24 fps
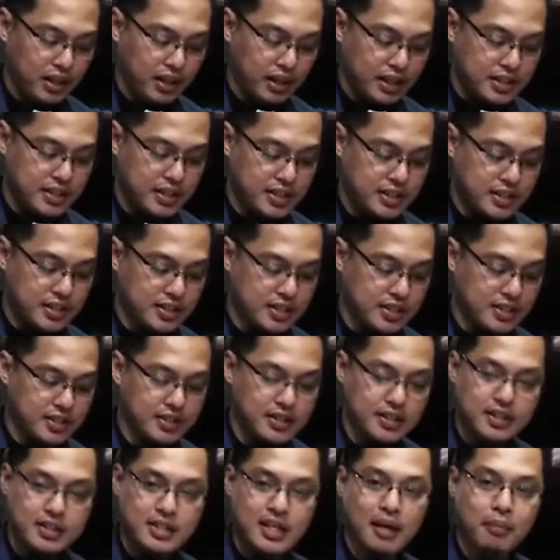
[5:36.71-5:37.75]
Kasi
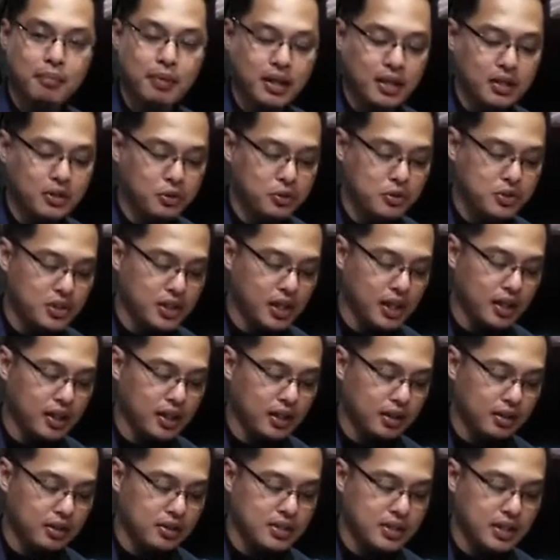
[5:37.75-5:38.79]
sinasabi rin dun sa,
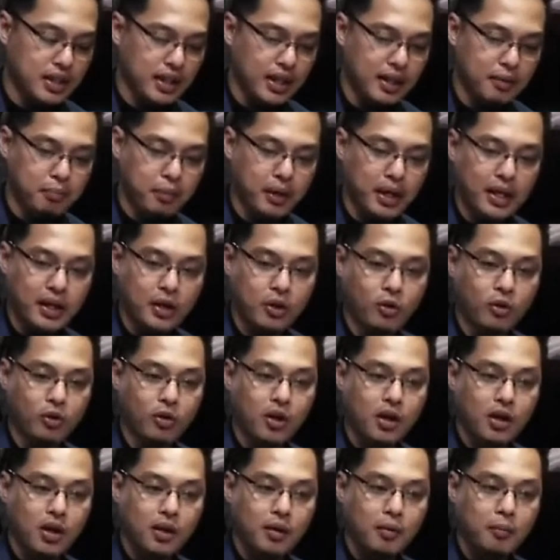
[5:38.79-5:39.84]
sa Hebreo,
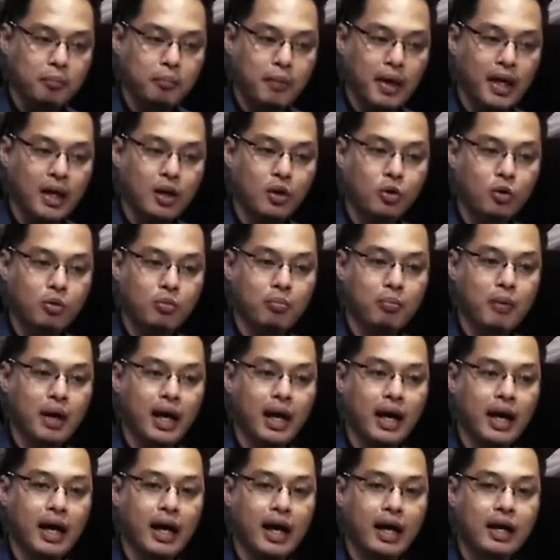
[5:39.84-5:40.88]
merong
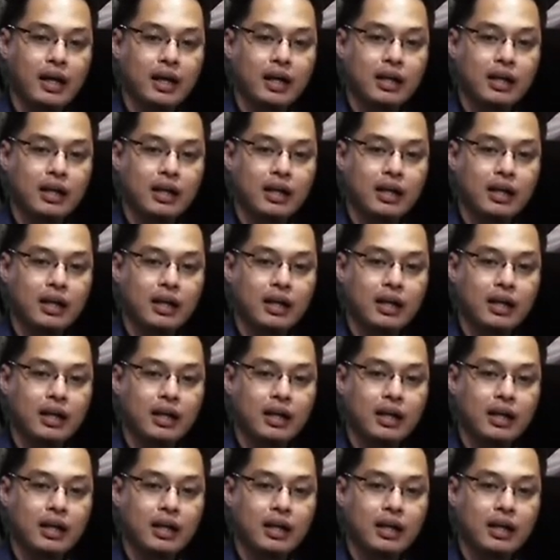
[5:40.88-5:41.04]
mga